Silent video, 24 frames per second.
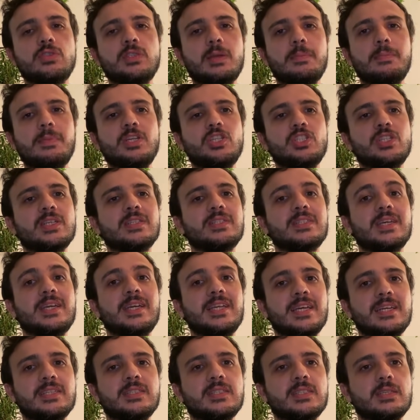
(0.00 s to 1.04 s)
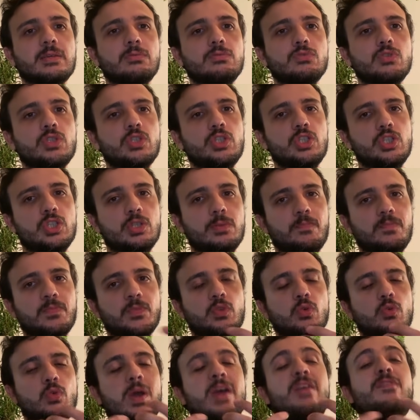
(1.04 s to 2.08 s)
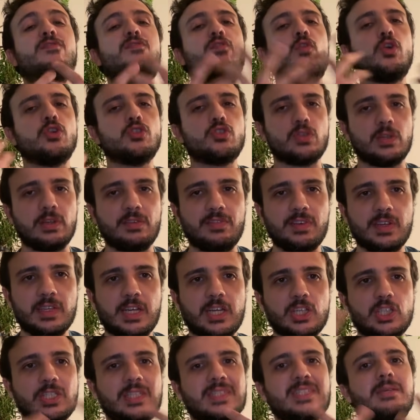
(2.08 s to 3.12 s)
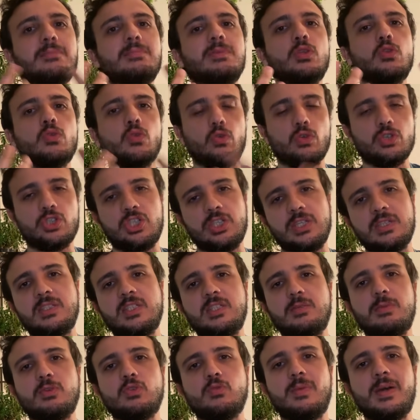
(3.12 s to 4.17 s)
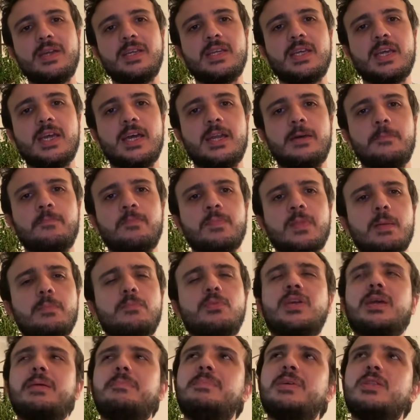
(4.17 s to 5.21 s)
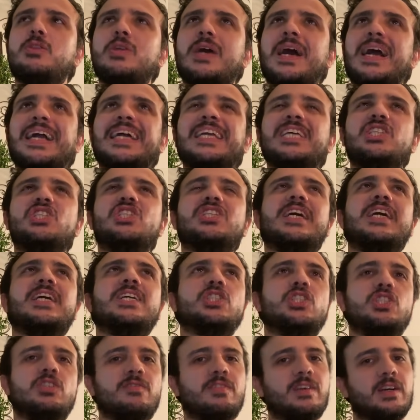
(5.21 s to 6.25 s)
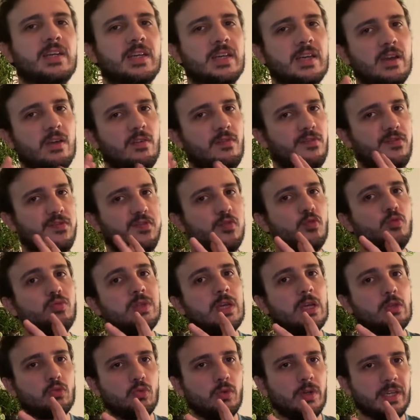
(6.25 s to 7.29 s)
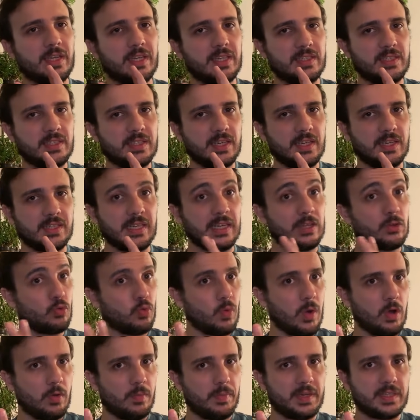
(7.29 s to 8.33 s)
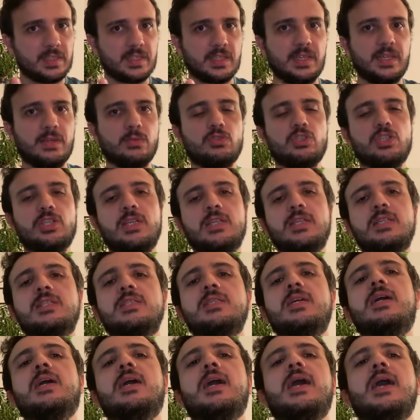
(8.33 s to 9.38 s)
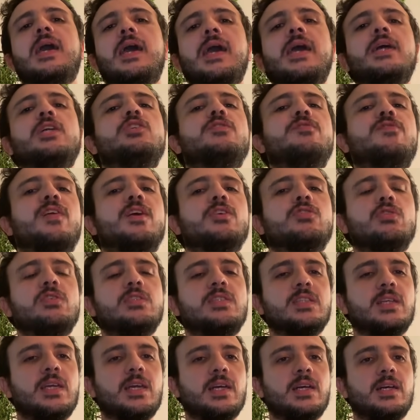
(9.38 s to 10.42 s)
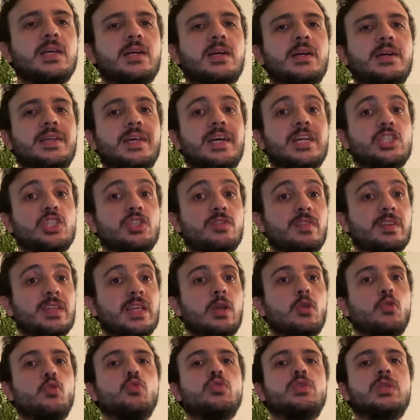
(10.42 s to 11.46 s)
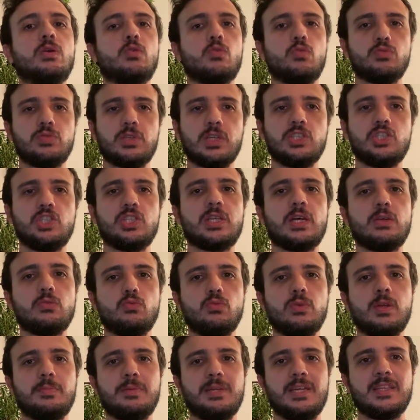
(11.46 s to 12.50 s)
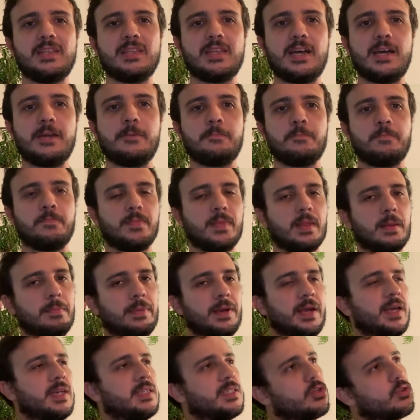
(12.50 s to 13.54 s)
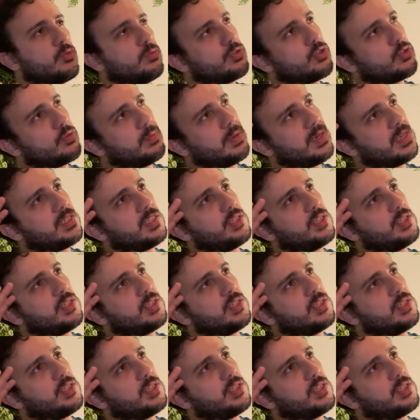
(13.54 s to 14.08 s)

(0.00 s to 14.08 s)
justamente dessa criação, do reforço, na verdade, dessa mitologia em cima do Marighella. Porque a, a grande narrativa fundadora que a esquerda atual brasileira utiliza é, de fato, a, a narrativa da luta contra a ditadura militar. Para eles é como se o